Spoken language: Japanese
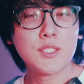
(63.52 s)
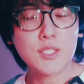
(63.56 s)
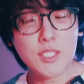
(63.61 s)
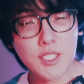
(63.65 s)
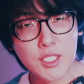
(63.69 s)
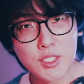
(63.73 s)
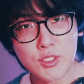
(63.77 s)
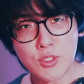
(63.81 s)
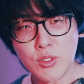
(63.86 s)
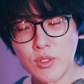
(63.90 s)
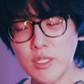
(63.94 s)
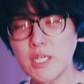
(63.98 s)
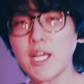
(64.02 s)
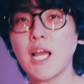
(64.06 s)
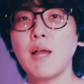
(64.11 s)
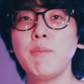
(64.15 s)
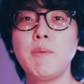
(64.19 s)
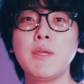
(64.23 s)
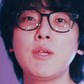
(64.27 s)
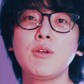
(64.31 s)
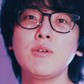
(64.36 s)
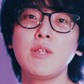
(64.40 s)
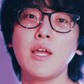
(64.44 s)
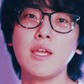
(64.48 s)
非常に噛
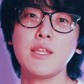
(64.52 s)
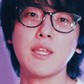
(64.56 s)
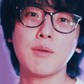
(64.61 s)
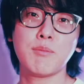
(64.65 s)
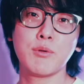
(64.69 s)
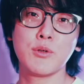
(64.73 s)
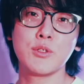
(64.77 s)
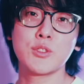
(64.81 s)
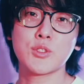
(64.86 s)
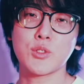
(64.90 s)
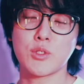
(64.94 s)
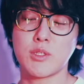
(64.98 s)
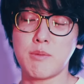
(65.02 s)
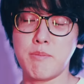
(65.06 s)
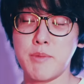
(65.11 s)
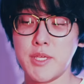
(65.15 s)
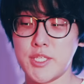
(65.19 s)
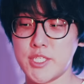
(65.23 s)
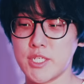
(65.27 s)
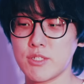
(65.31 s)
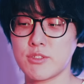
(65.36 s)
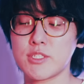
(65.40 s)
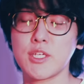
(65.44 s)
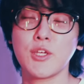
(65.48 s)
み砕いた文章で
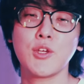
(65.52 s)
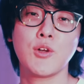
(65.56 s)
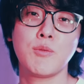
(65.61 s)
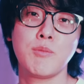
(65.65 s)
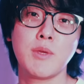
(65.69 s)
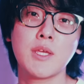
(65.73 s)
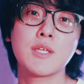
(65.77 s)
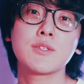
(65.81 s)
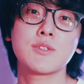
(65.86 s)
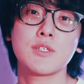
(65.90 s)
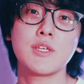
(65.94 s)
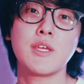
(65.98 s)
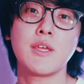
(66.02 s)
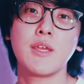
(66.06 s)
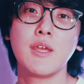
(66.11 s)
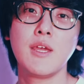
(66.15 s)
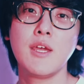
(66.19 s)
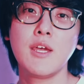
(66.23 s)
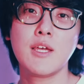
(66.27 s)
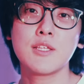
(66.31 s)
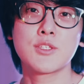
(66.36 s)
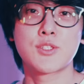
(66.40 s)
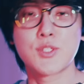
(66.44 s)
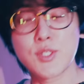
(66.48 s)
めちゃくちゃ読みやすい。
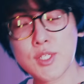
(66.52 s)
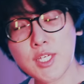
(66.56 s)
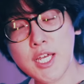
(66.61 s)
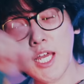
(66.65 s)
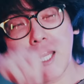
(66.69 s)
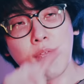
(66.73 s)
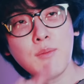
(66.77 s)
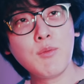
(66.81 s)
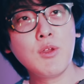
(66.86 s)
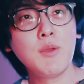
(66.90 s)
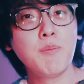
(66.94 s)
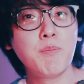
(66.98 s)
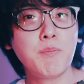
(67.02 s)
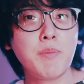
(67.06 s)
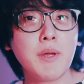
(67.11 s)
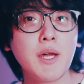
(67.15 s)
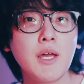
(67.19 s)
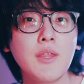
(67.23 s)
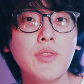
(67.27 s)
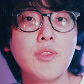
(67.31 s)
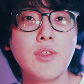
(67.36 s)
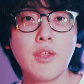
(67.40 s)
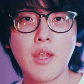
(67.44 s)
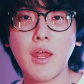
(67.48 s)
図解もいっぱい
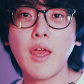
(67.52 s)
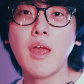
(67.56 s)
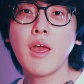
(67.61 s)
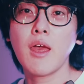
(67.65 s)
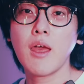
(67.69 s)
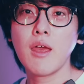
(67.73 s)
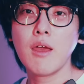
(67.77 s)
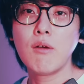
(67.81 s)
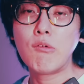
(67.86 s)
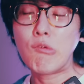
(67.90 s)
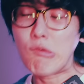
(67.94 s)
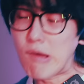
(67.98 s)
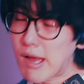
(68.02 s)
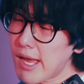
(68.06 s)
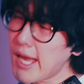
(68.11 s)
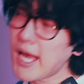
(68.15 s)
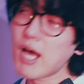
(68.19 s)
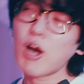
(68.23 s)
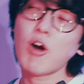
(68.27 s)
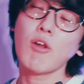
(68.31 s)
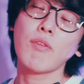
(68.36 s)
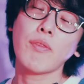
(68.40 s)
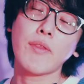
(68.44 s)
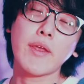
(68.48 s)
あってね。
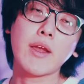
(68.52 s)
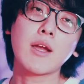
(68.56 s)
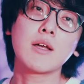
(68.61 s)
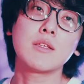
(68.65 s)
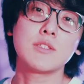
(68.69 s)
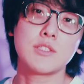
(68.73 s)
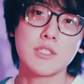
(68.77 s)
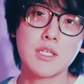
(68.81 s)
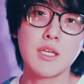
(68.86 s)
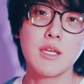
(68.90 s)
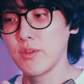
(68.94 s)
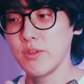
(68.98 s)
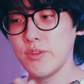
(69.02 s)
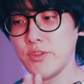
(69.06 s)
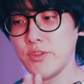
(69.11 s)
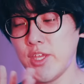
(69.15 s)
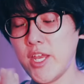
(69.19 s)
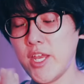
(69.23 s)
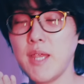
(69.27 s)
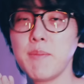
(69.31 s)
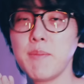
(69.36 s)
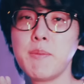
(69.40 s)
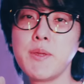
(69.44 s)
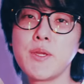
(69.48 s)
わーおって感じ。
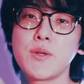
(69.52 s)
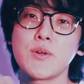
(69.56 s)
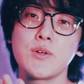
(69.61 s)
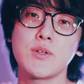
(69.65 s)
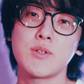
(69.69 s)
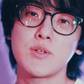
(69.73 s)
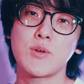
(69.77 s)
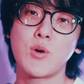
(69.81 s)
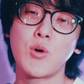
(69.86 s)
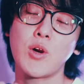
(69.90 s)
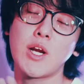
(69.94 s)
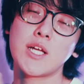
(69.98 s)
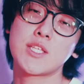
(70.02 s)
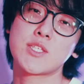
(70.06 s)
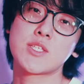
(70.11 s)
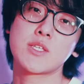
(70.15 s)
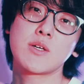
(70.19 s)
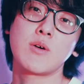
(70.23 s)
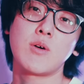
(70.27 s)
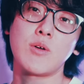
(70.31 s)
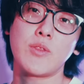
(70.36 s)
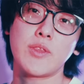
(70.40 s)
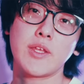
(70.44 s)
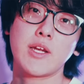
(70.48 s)
テレビくんごがつ
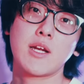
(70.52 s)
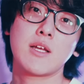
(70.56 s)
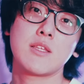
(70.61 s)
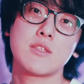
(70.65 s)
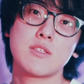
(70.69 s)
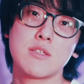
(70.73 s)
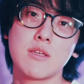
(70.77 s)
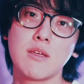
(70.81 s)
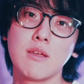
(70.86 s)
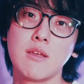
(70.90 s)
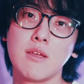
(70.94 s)
ごうって感じ。